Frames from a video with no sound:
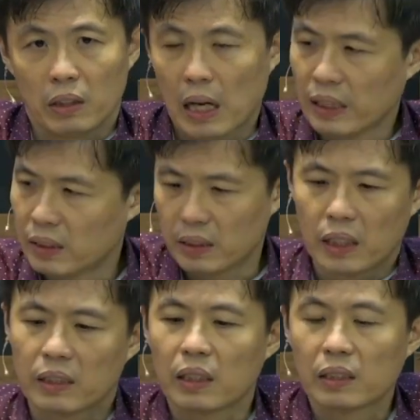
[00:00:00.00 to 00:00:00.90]
孩子
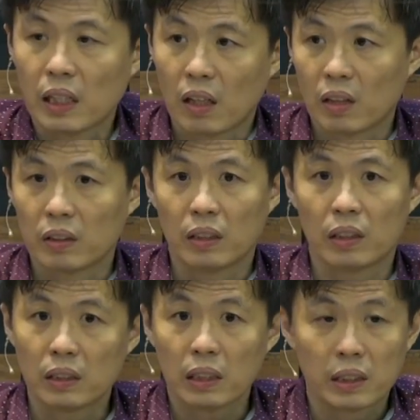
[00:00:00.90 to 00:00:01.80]
这样这样这样哈，你
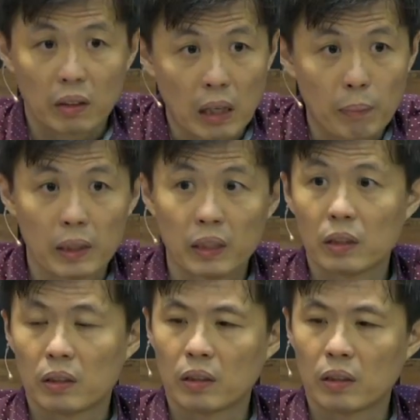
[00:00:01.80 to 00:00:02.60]
等下教他们